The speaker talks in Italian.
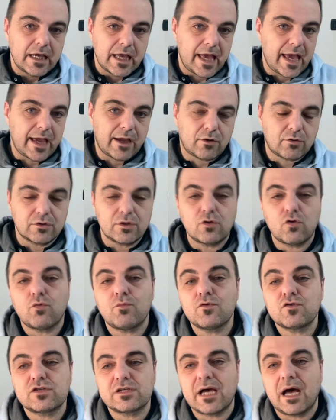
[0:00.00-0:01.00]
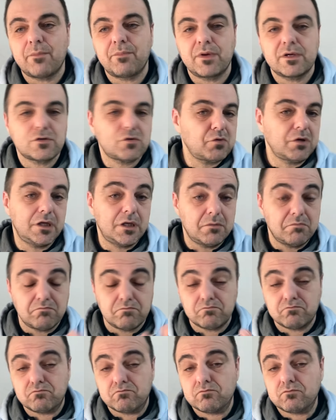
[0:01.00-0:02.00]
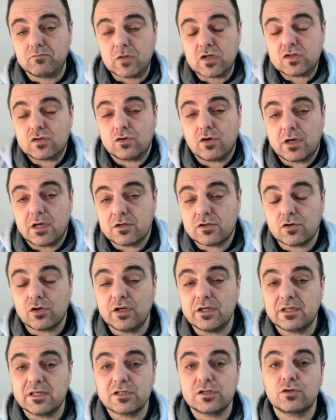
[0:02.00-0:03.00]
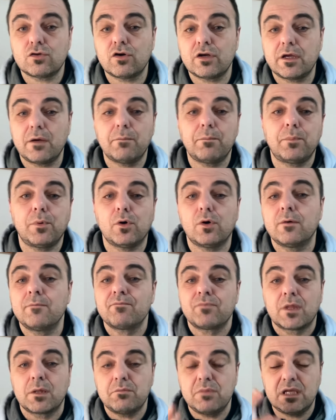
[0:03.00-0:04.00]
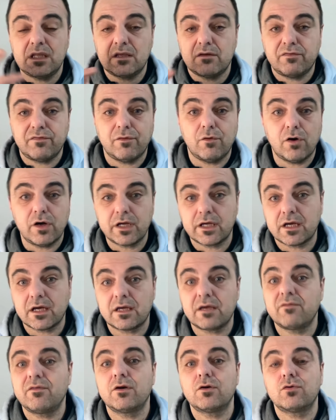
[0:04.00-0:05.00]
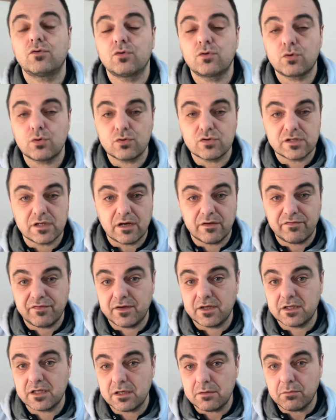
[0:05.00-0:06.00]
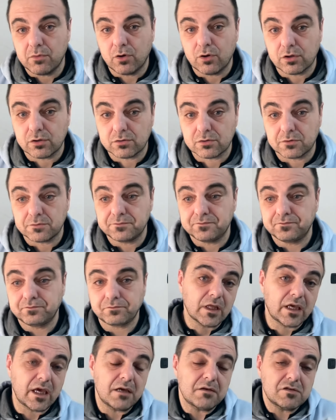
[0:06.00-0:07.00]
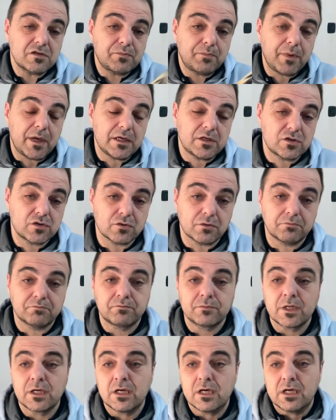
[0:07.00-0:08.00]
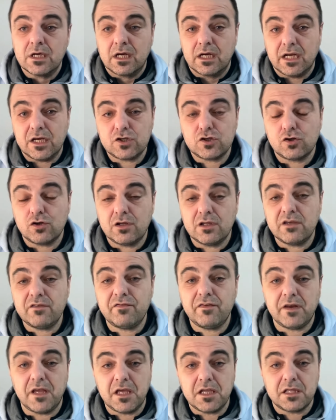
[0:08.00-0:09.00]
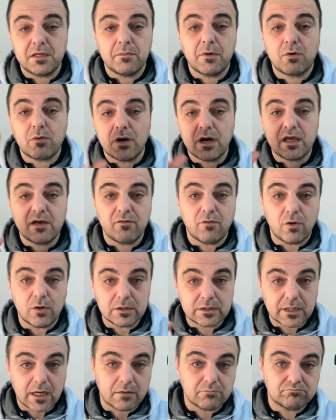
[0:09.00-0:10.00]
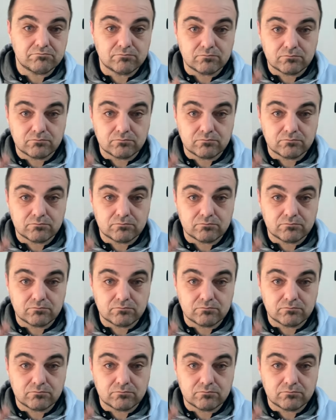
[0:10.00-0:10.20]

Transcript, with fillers: ecco, dell'Homo sapiens. Quindi una storia, solite storie un po' metaforiche che vengono incluse alla fine del morto, che spesso lasciano indifferenti, ma qualche volta